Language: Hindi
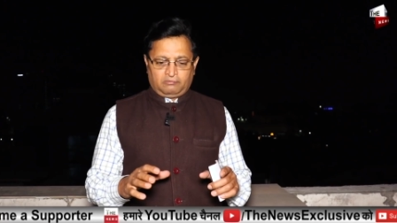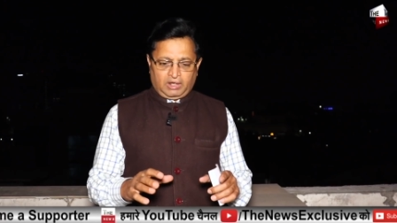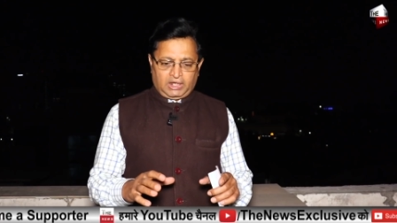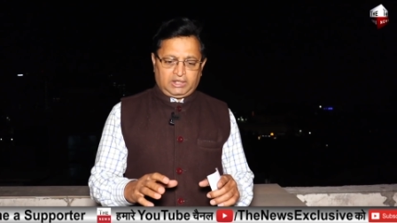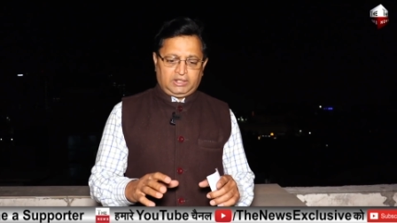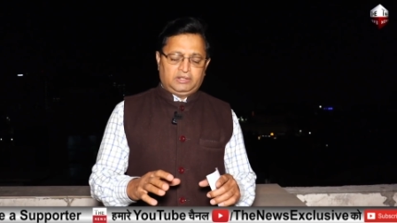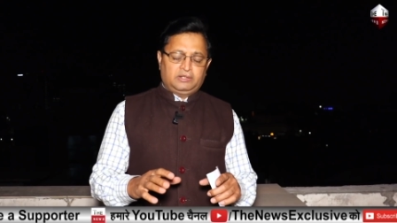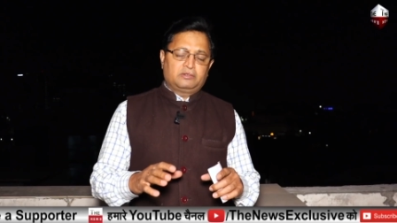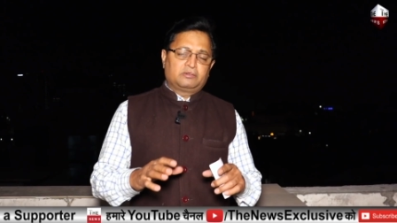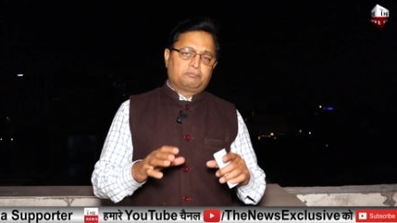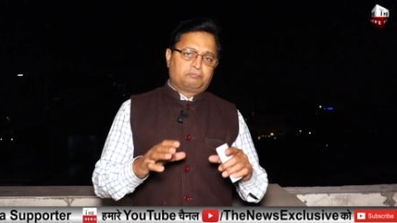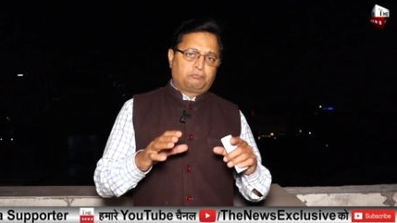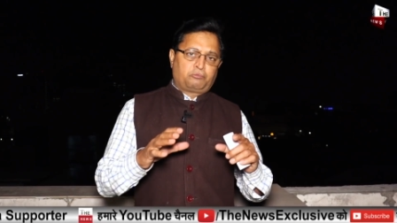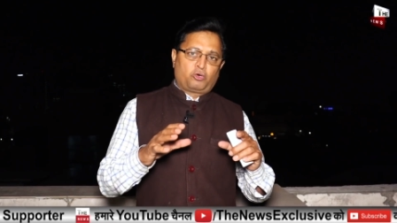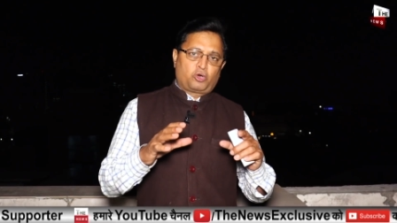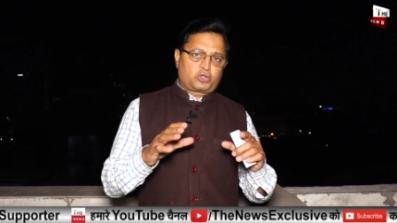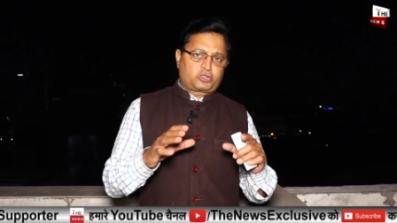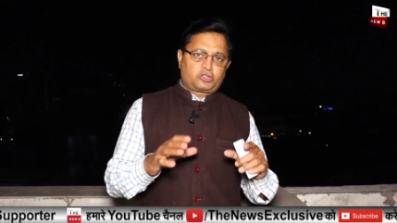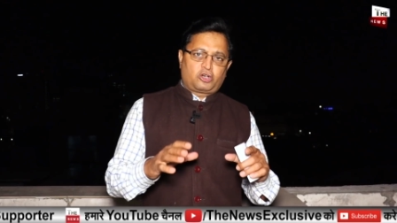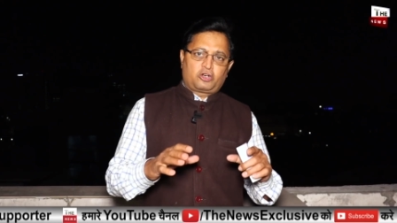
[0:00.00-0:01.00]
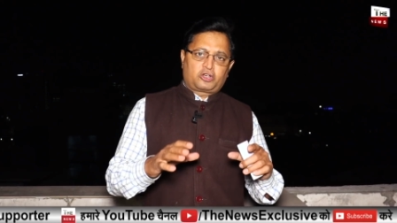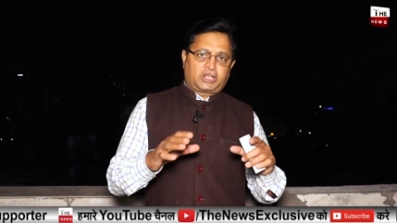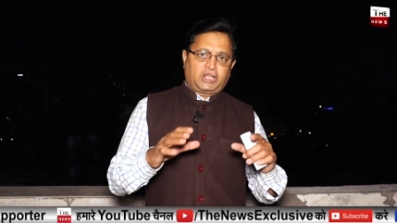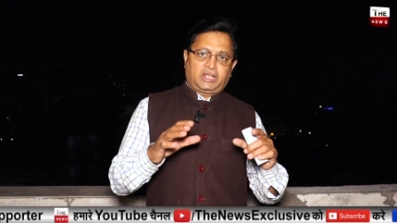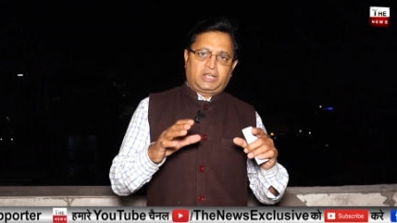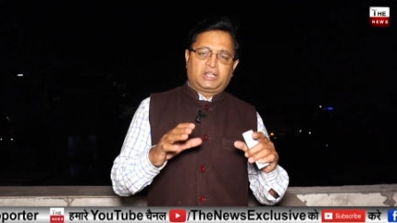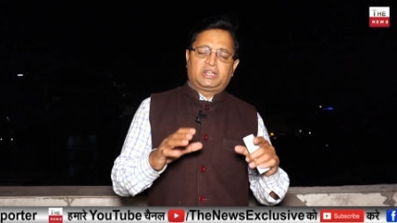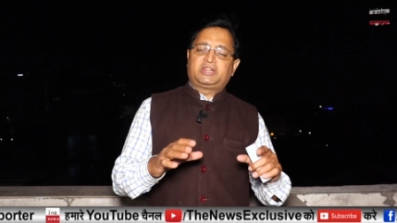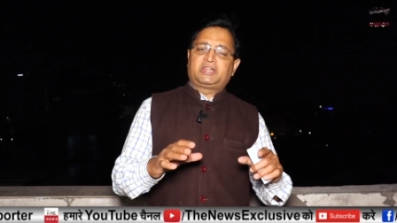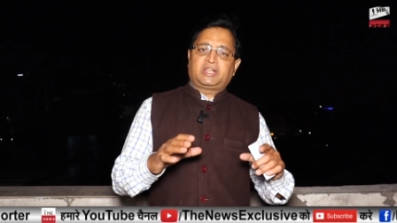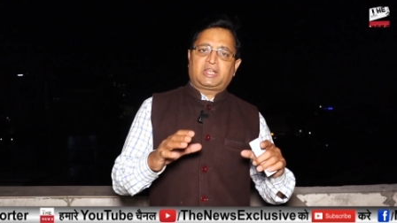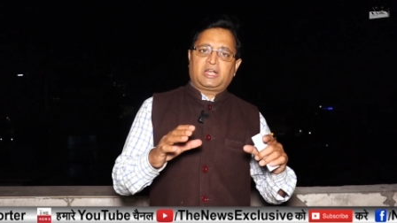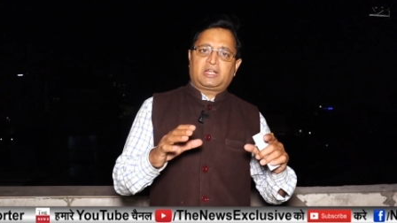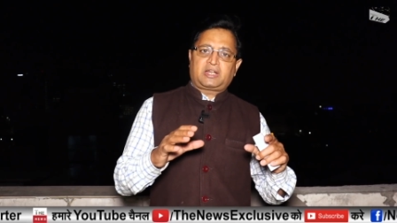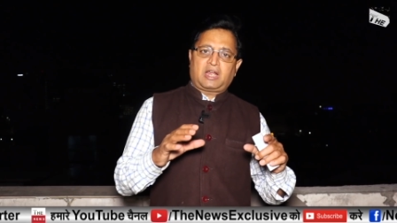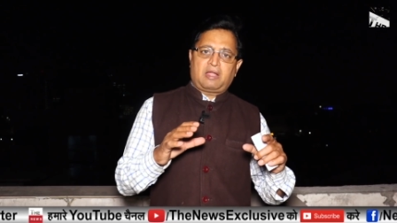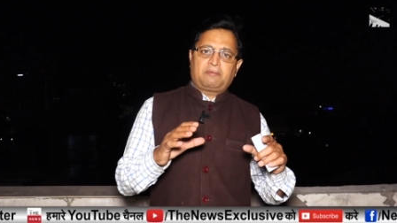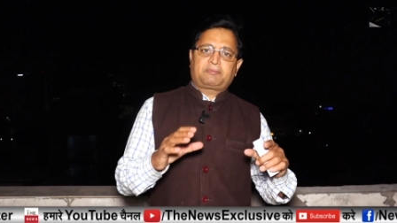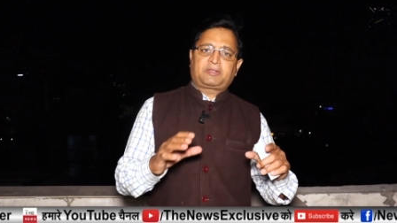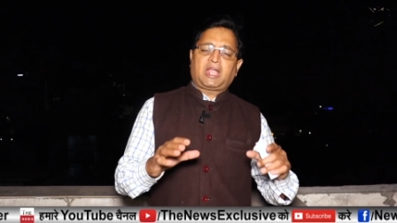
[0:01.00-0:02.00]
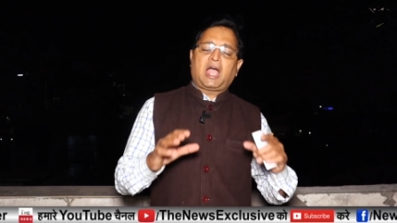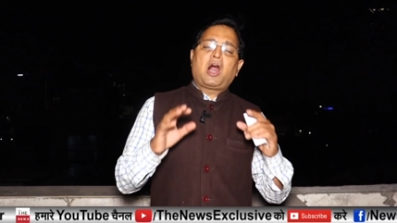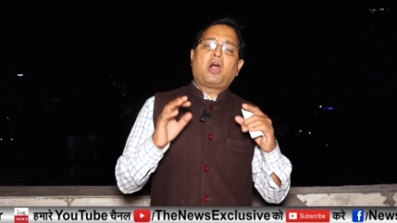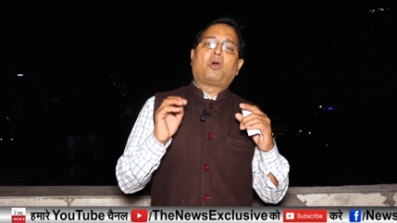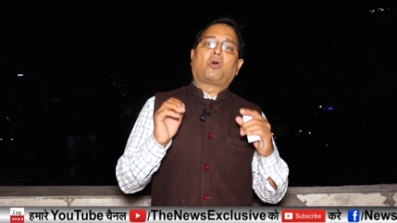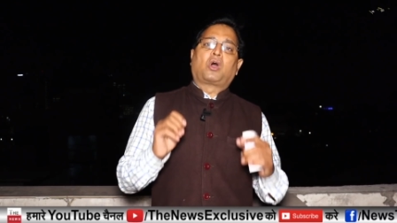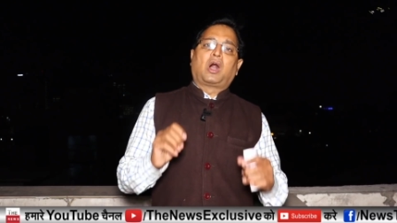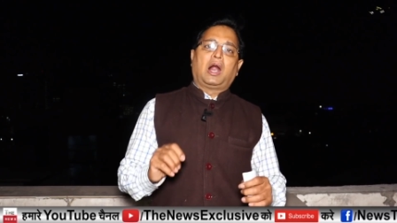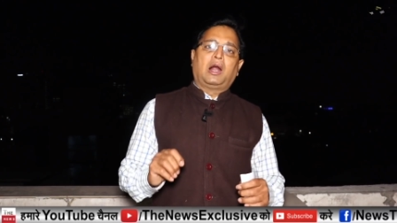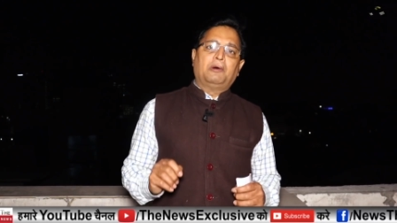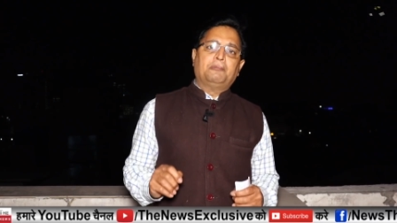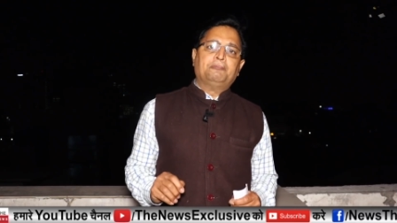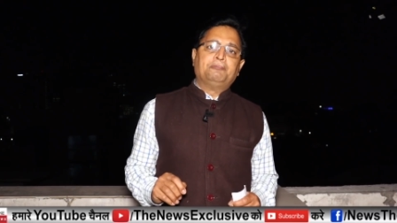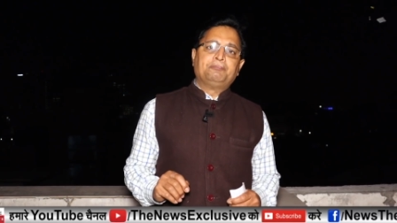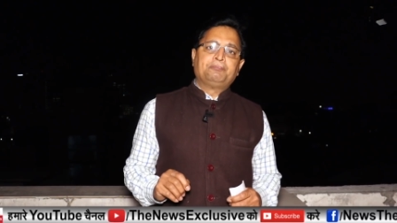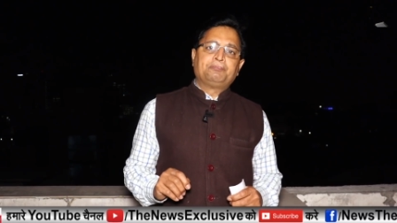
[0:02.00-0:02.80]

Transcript: भाई वोटों की गिनती के टाइम क्या होगा